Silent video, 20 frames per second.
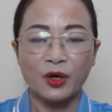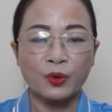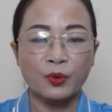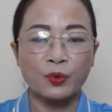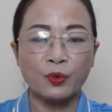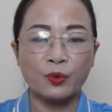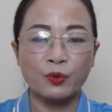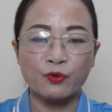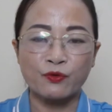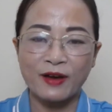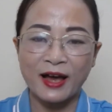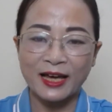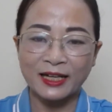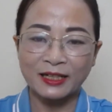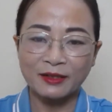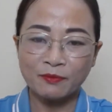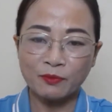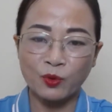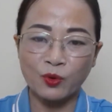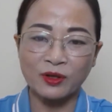Cụ
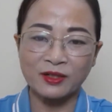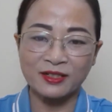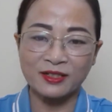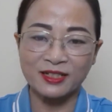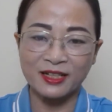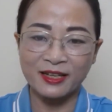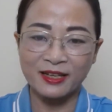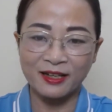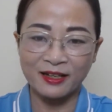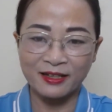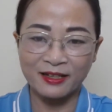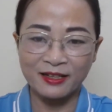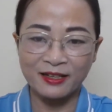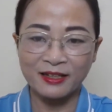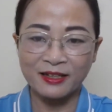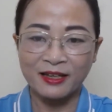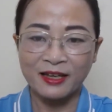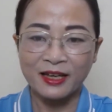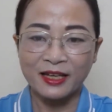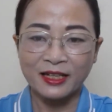phán buồng giấy ấy,
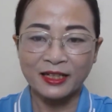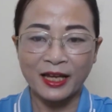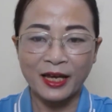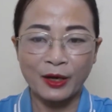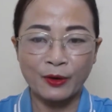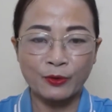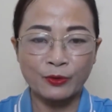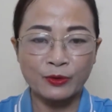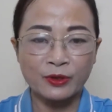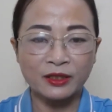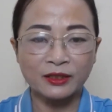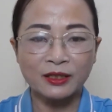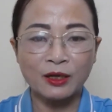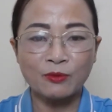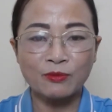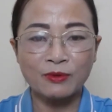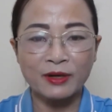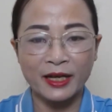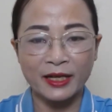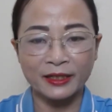theo những
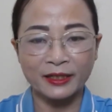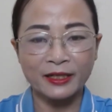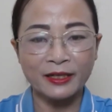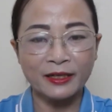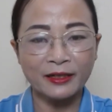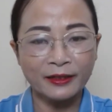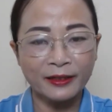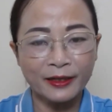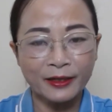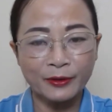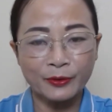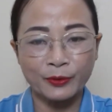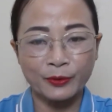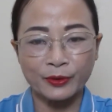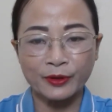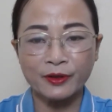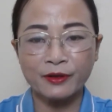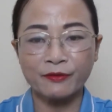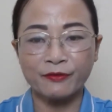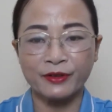thông lệ thiêng liêng của
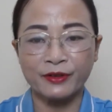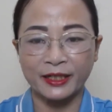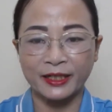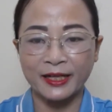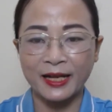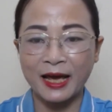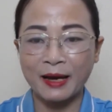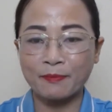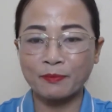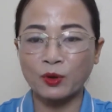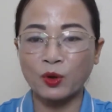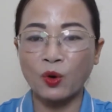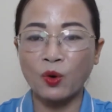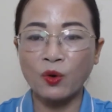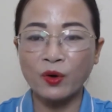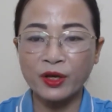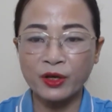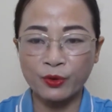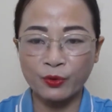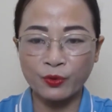nước Việt Nam cố
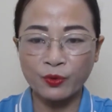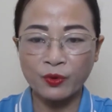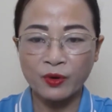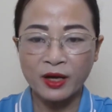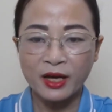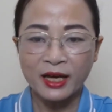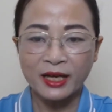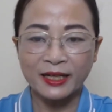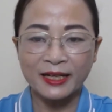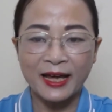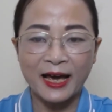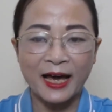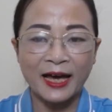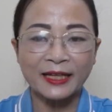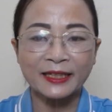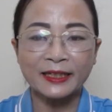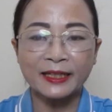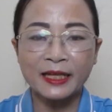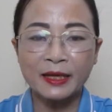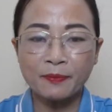hữu, đã
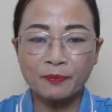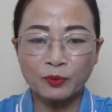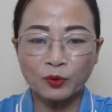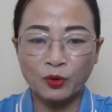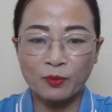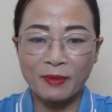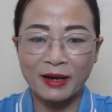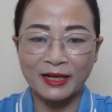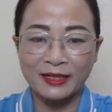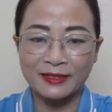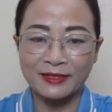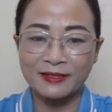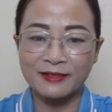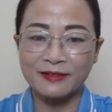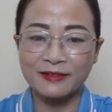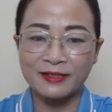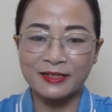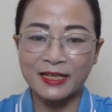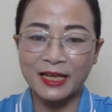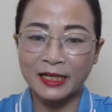tiếp tôi bằng
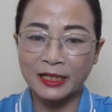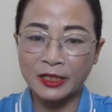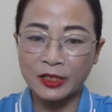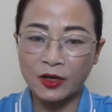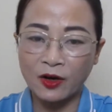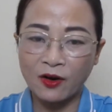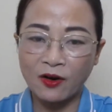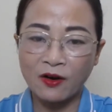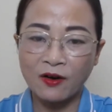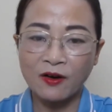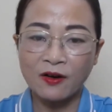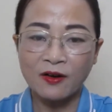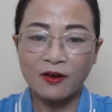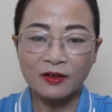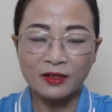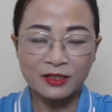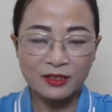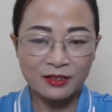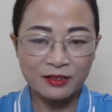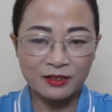sự nhăn nhó,
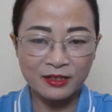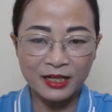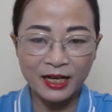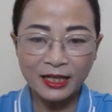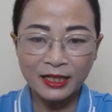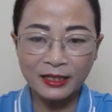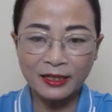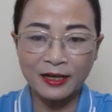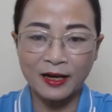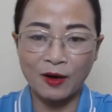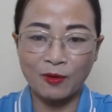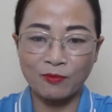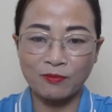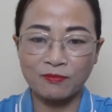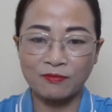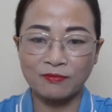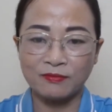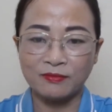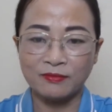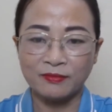sự gắt gỏng,
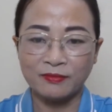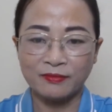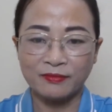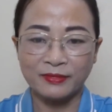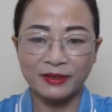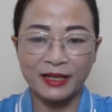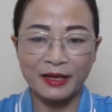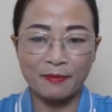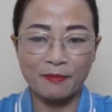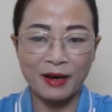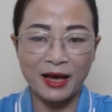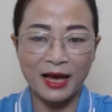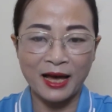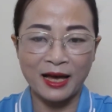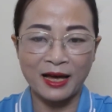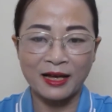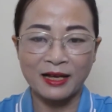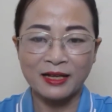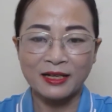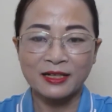để
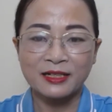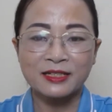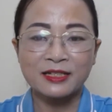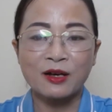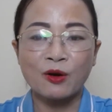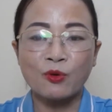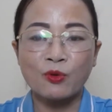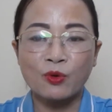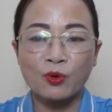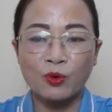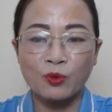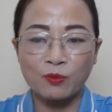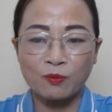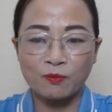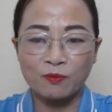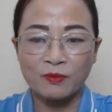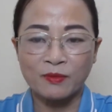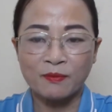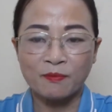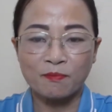mà sau cùng
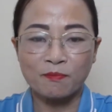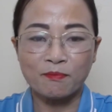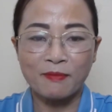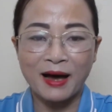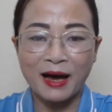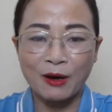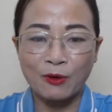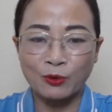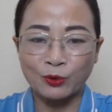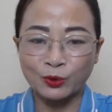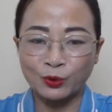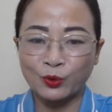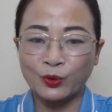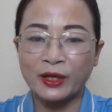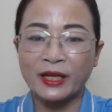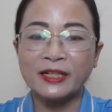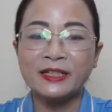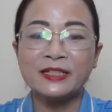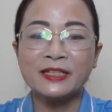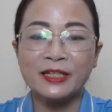bảo tôi
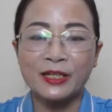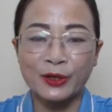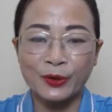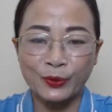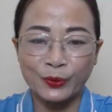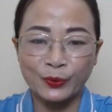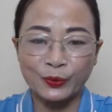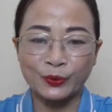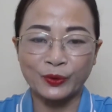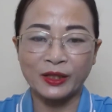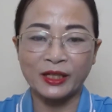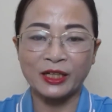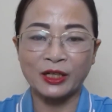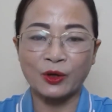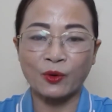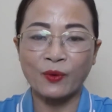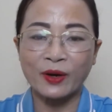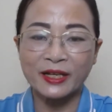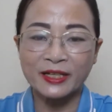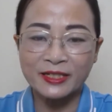đến chiều thì
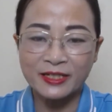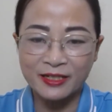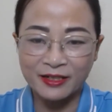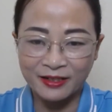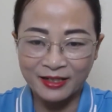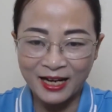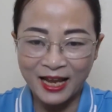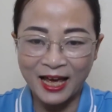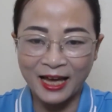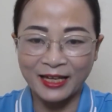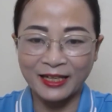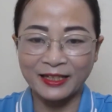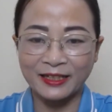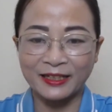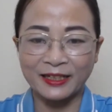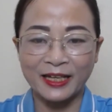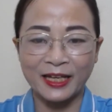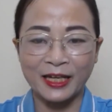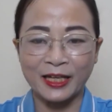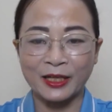quay trở lại
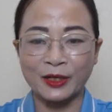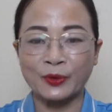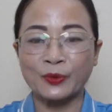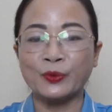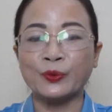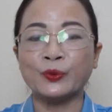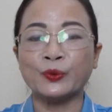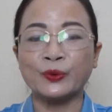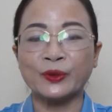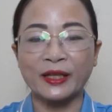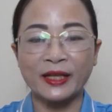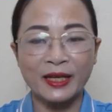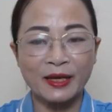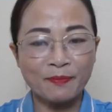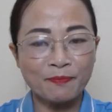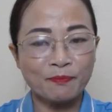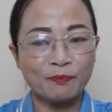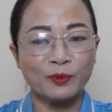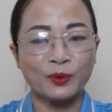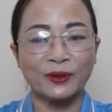để cụ tiếp
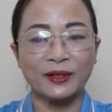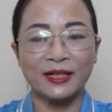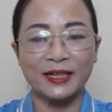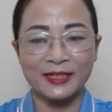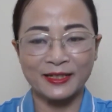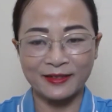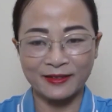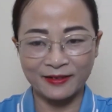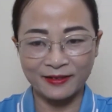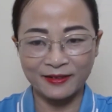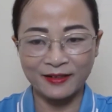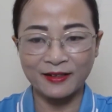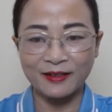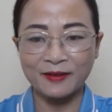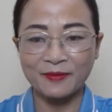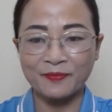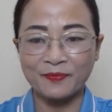một lần nữa.